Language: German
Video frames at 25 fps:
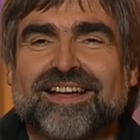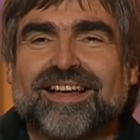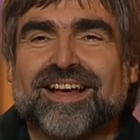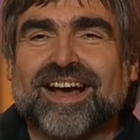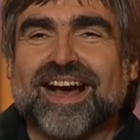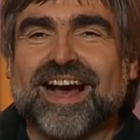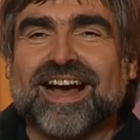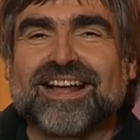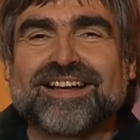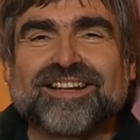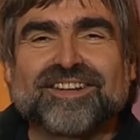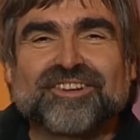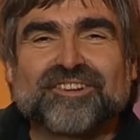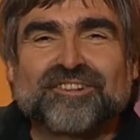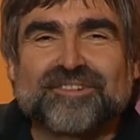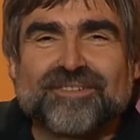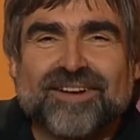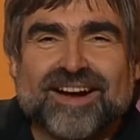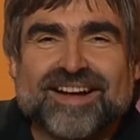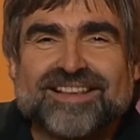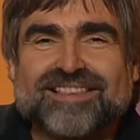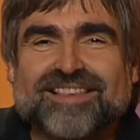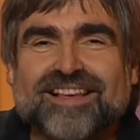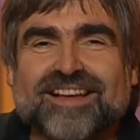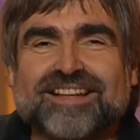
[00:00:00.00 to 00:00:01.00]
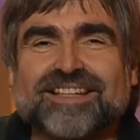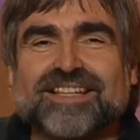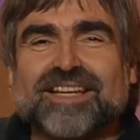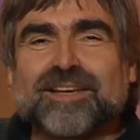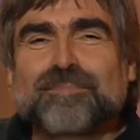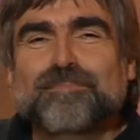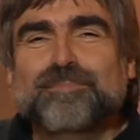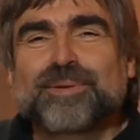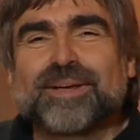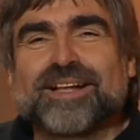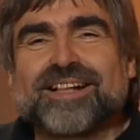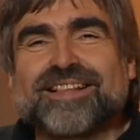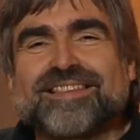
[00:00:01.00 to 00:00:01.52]
Heidi Schwarzer, die
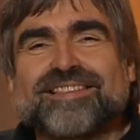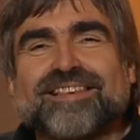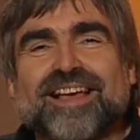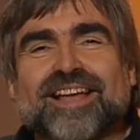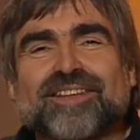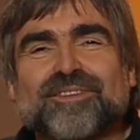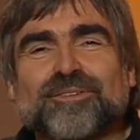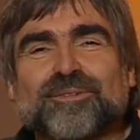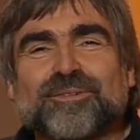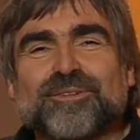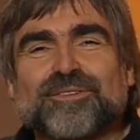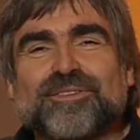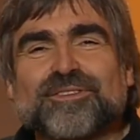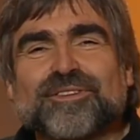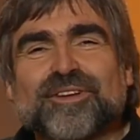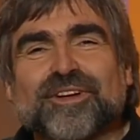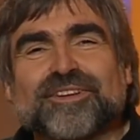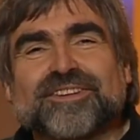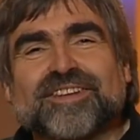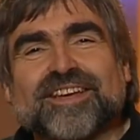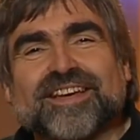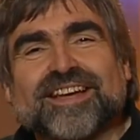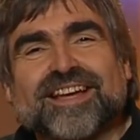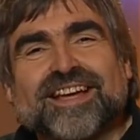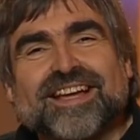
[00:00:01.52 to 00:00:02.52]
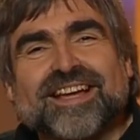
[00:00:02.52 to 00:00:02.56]
Bild-Zeitungsnutte,